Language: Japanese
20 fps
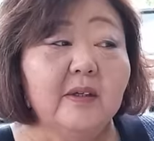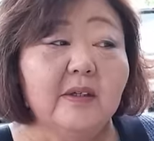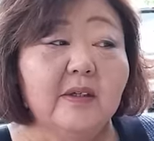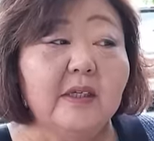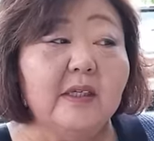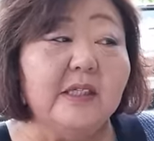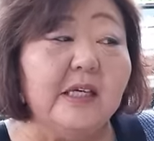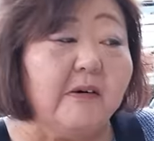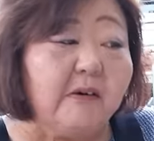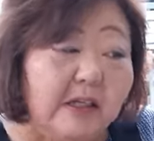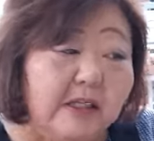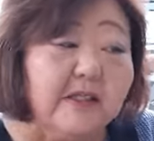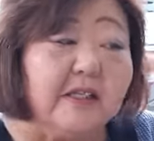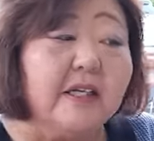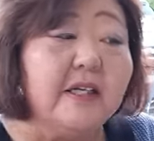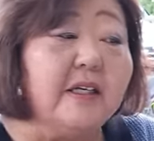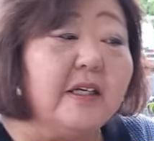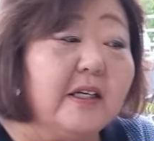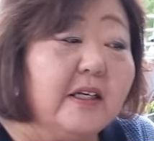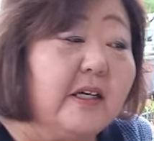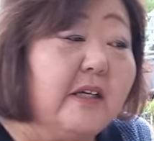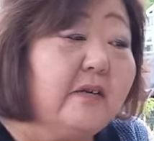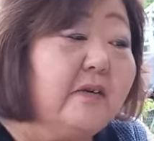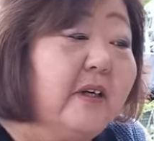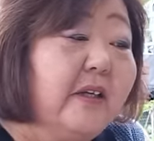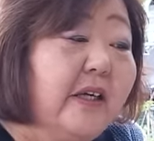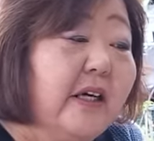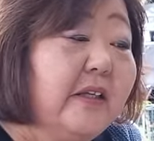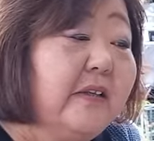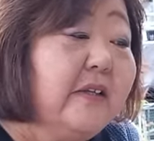で触っちゃいけないの
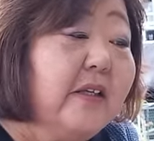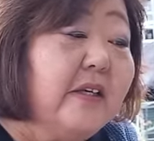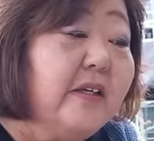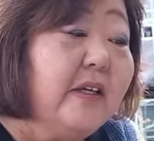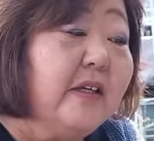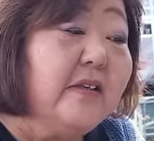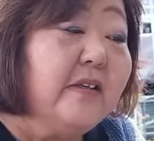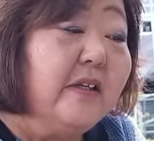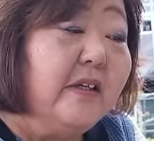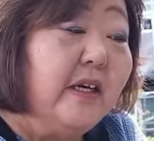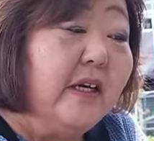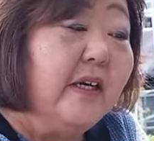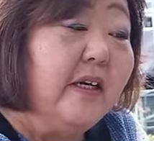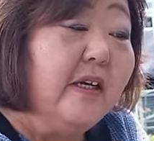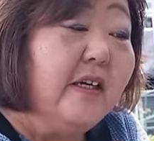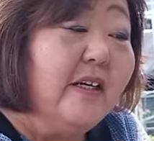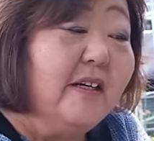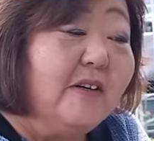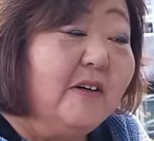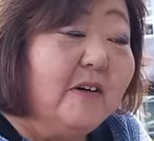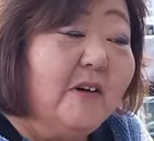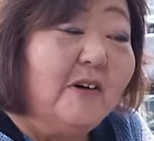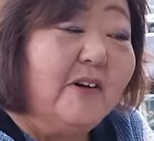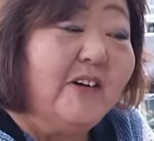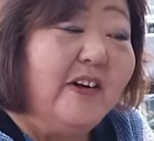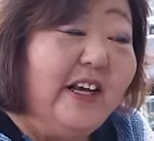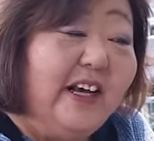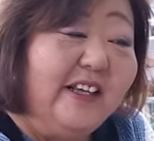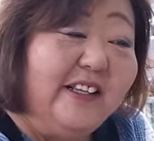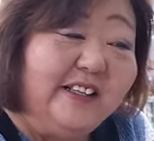が難点なんでねこれ
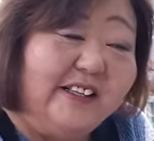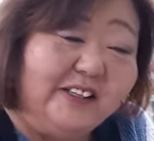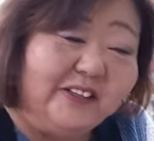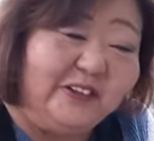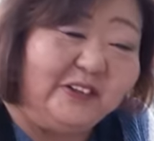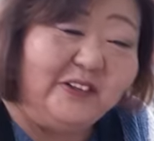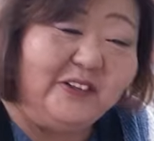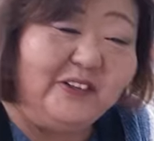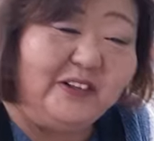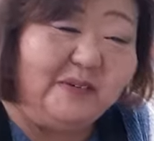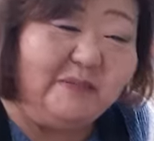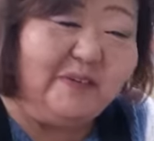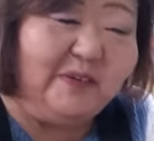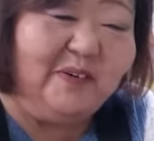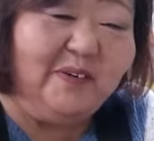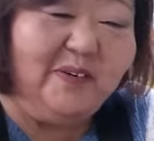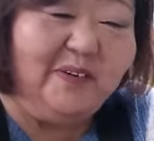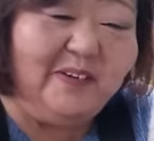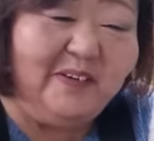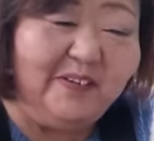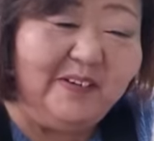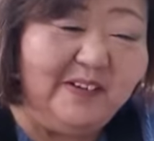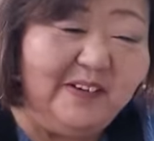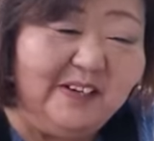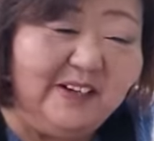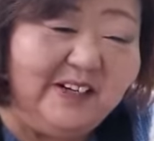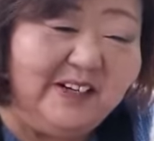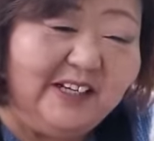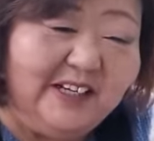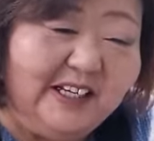やって取っても
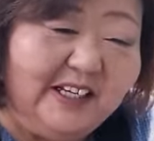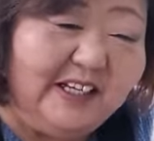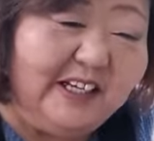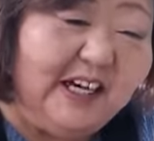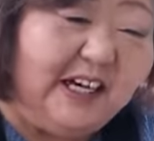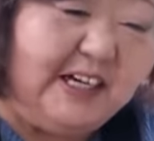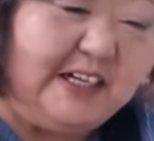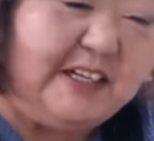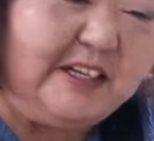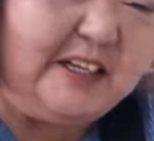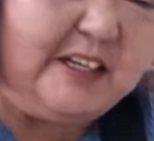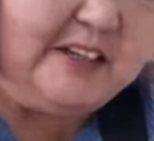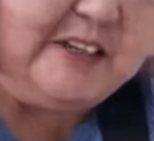1回で